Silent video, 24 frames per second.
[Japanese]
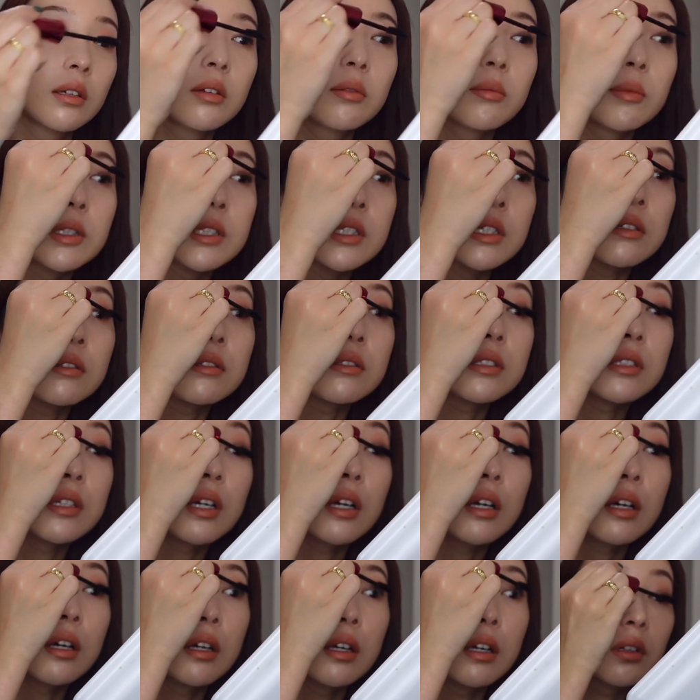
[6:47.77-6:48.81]
めちゃく
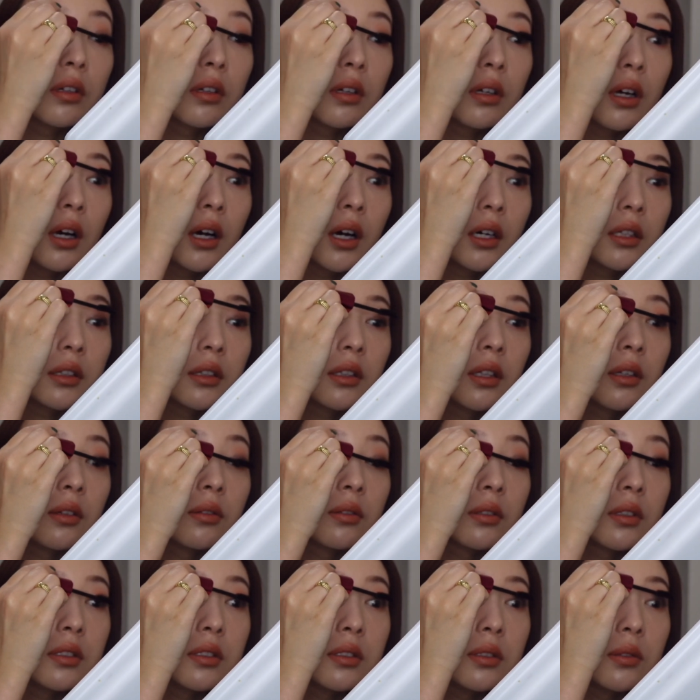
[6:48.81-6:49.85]
ちゃ上がってる
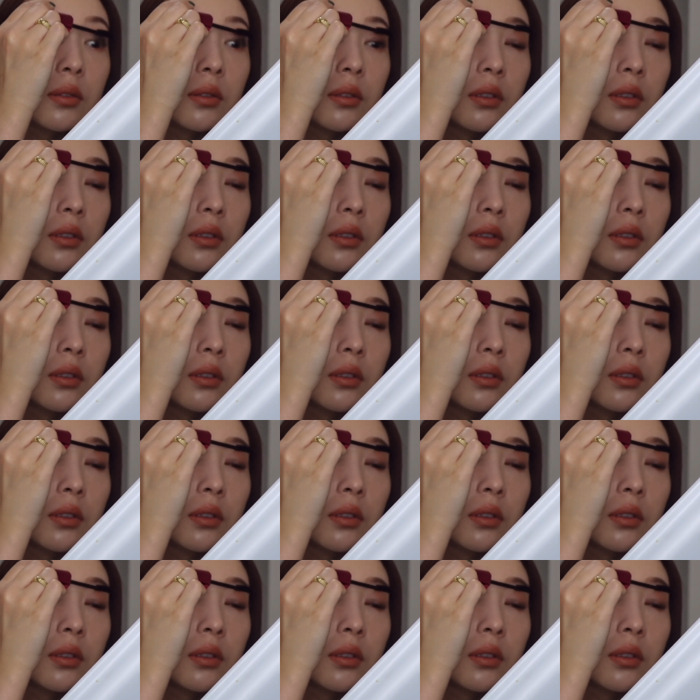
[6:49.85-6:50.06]
んですよ